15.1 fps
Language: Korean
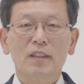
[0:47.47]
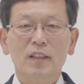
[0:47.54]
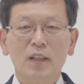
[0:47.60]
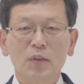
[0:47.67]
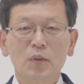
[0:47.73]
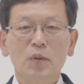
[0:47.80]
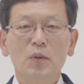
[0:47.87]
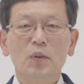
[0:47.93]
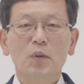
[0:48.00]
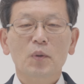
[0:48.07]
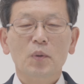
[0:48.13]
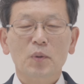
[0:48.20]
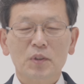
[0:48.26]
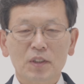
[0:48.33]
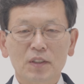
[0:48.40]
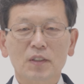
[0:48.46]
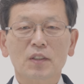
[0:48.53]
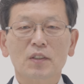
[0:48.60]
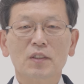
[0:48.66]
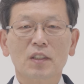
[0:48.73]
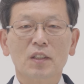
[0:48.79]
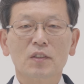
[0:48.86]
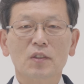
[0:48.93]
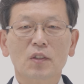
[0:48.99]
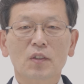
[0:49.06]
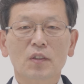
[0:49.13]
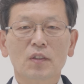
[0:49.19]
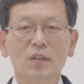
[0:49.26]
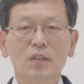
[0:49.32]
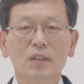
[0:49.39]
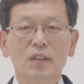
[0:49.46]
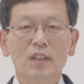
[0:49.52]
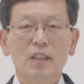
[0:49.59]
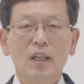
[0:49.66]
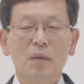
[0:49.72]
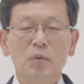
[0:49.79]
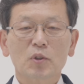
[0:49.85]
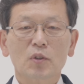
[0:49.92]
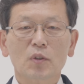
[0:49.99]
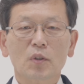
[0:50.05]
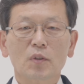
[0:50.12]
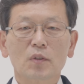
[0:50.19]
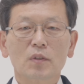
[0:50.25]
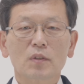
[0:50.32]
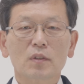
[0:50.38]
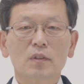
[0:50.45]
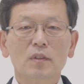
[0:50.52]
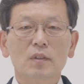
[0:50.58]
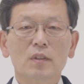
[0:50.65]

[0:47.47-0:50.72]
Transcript: 내로 오시는 것이겠죠. 아무쪼록